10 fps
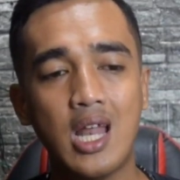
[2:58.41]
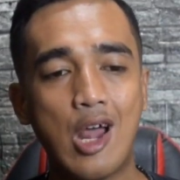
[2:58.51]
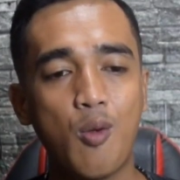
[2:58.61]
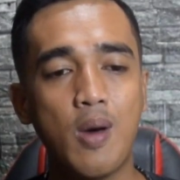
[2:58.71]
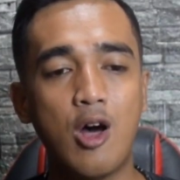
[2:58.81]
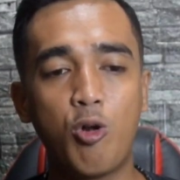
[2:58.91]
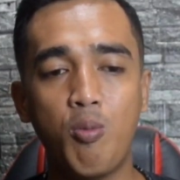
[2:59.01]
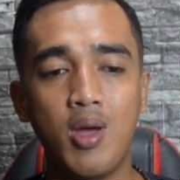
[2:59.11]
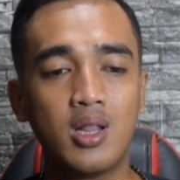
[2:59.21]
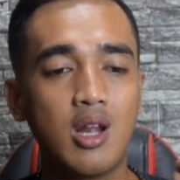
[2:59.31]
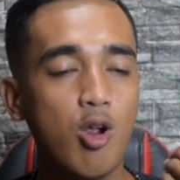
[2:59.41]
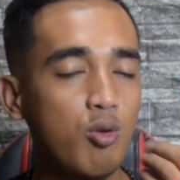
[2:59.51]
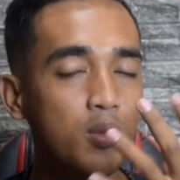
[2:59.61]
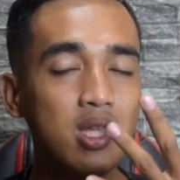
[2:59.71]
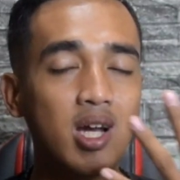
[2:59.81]
aroma-aroma yang
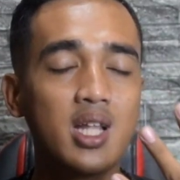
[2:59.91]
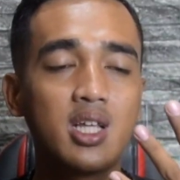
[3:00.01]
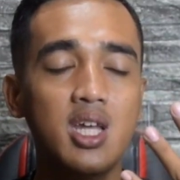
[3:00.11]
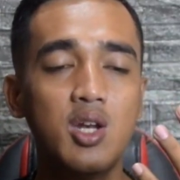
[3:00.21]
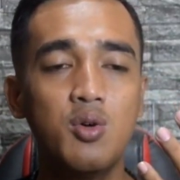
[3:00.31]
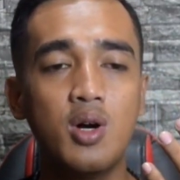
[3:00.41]
terlalu menyengat ke hidung